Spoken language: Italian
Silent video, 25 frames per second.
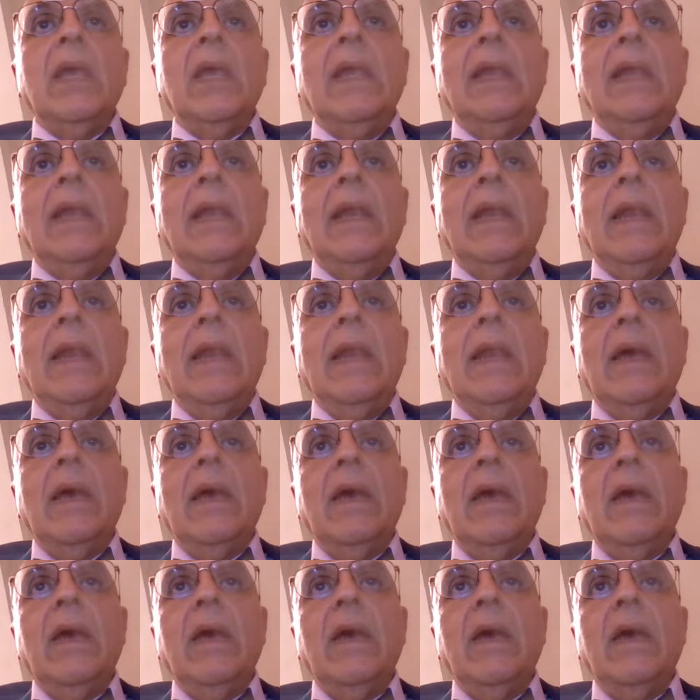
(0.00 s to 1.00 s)
Il,
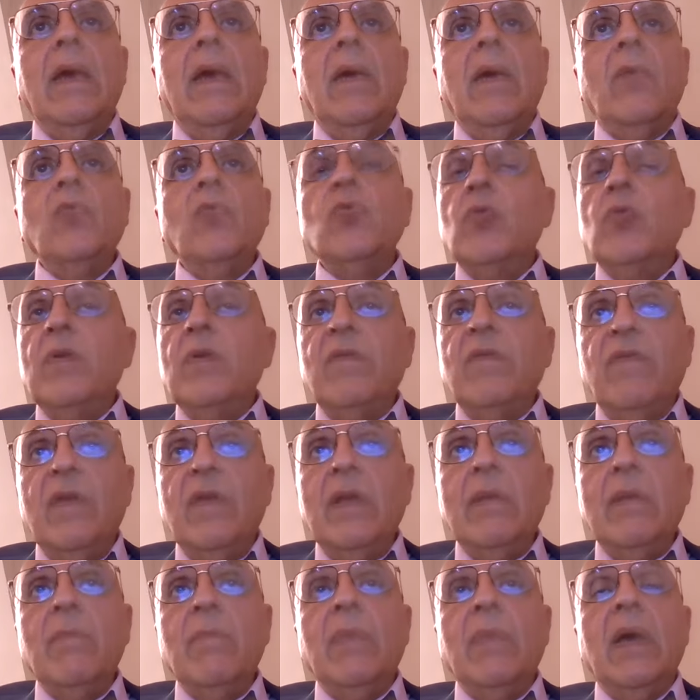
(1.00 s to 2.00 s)
eh, uno dei
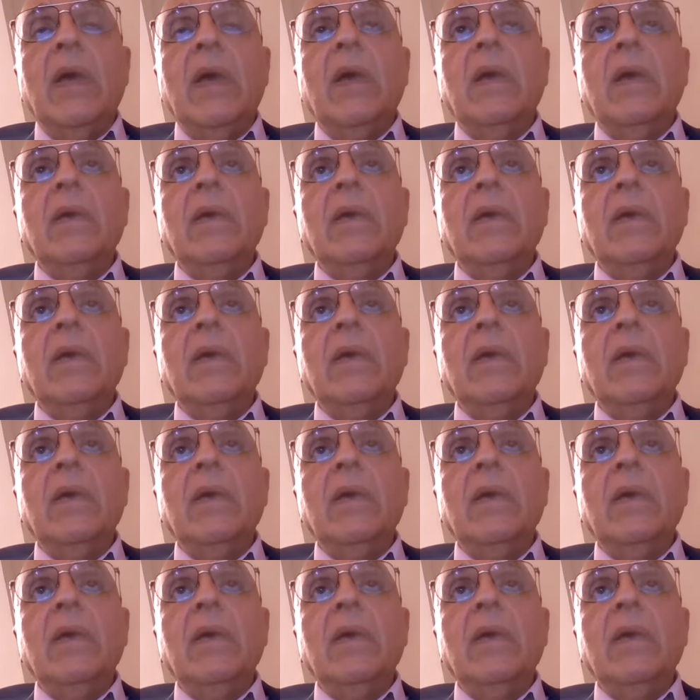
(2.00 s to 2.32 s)
film